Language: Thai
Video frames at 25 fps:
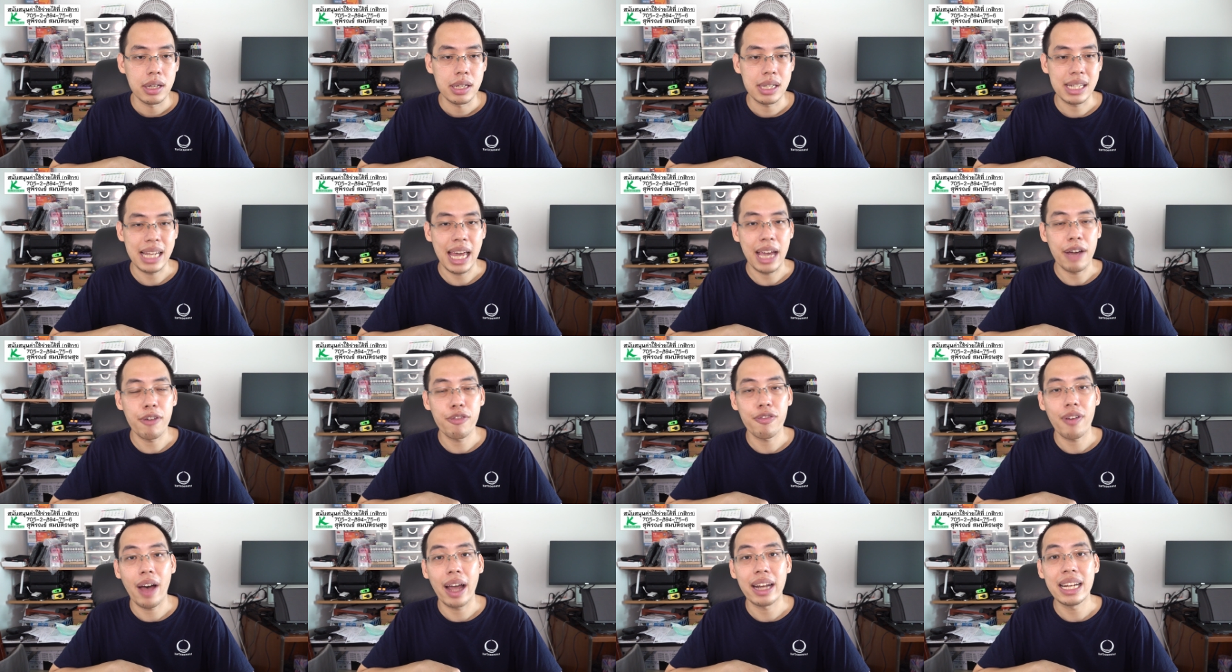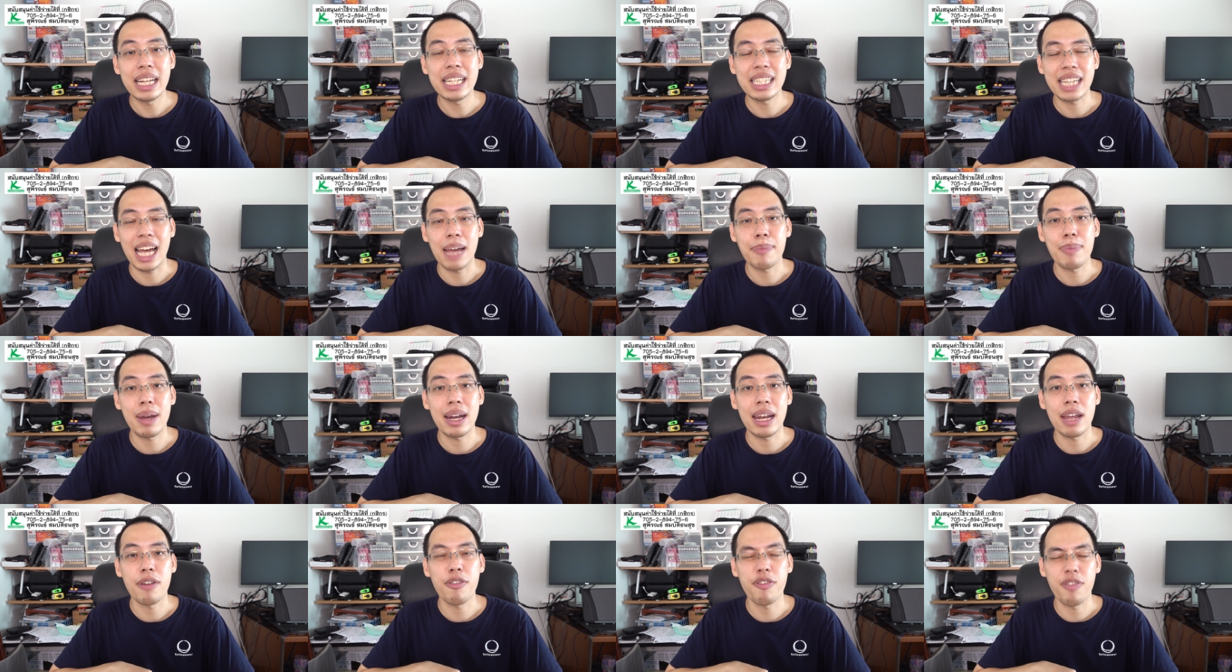แสงไฟที่ใช้
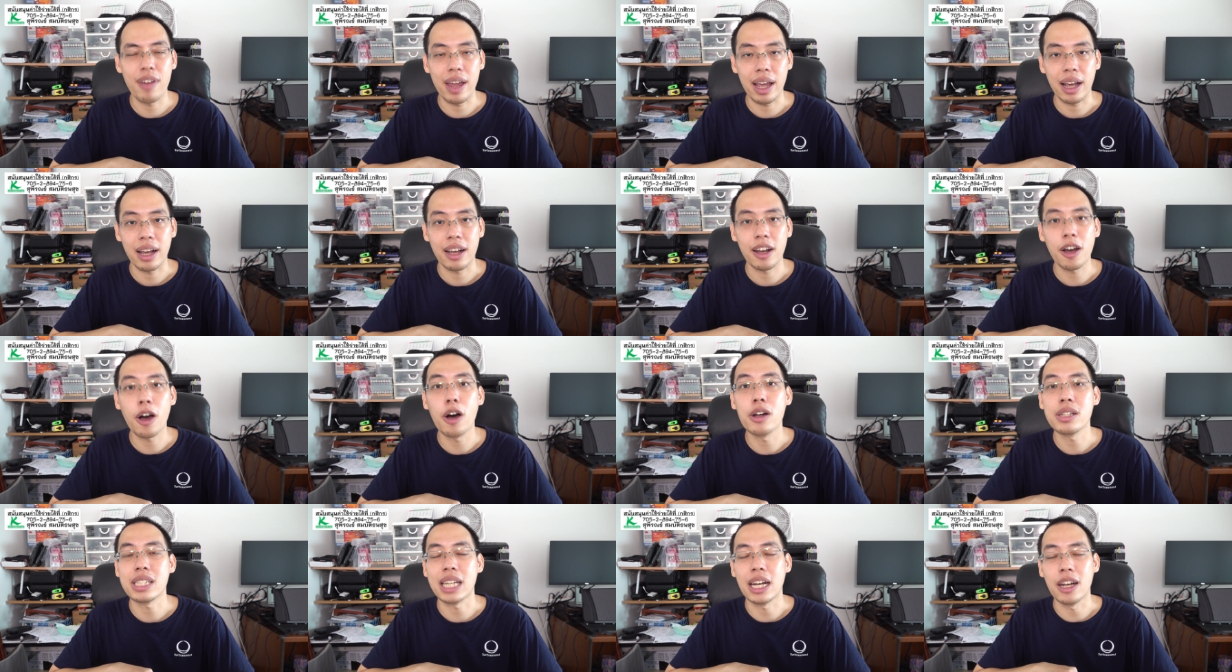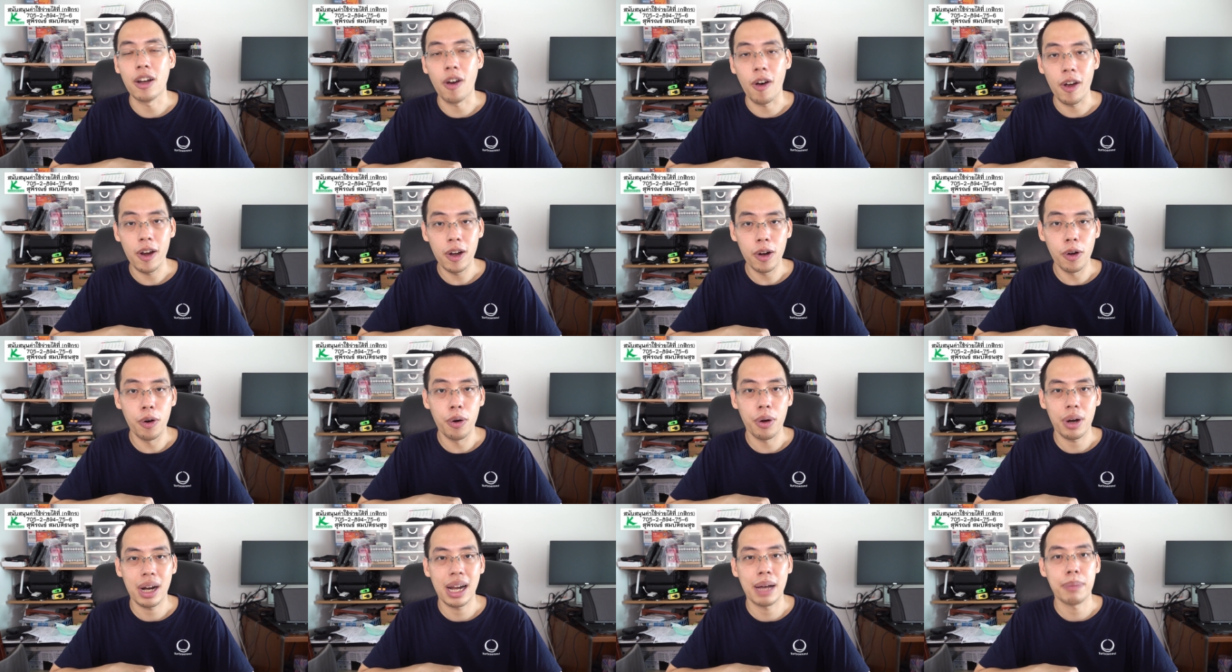เป็นเอฟเฟกก็จะน้อยล
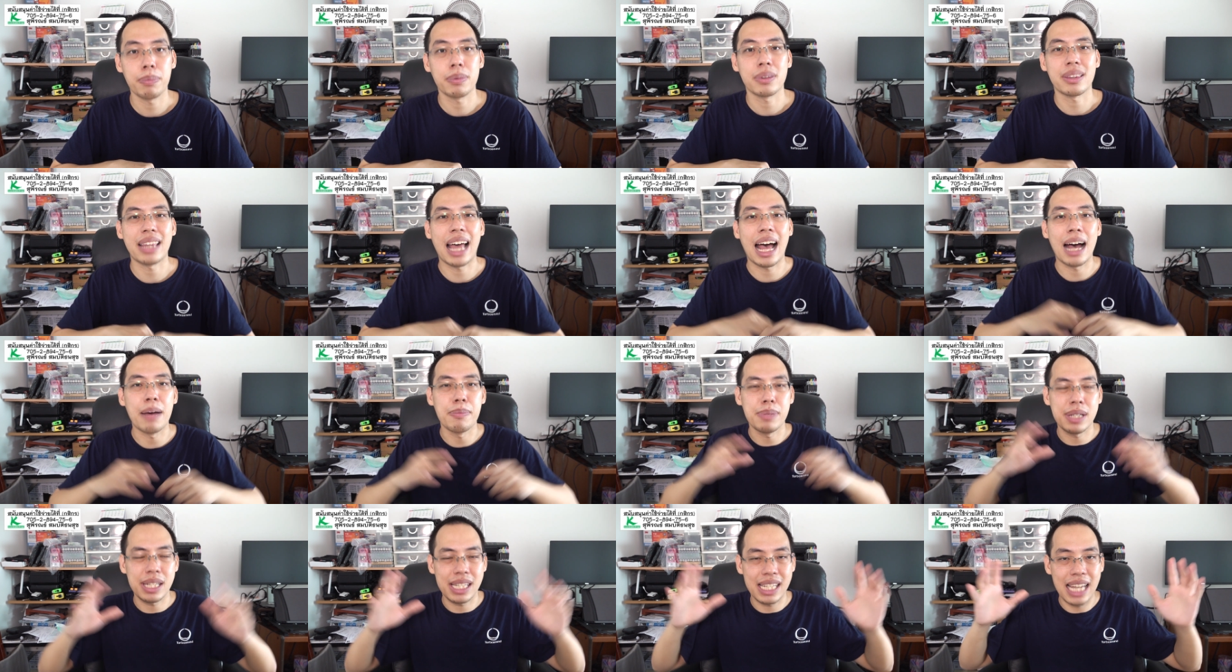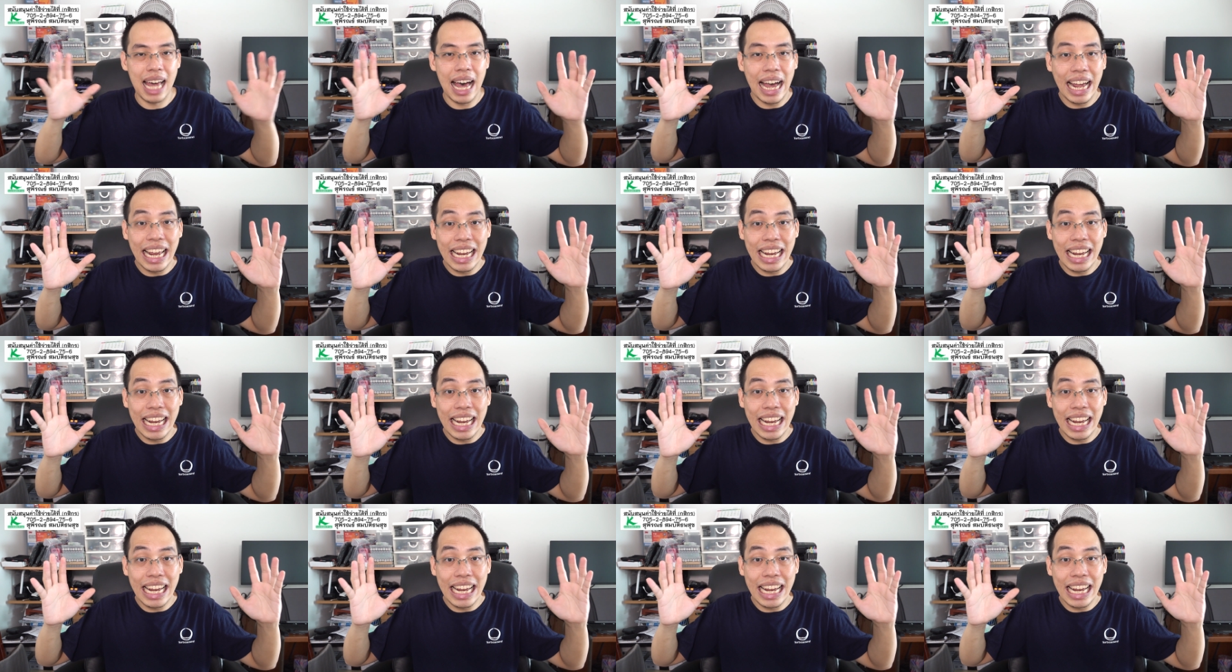งครับตามไซ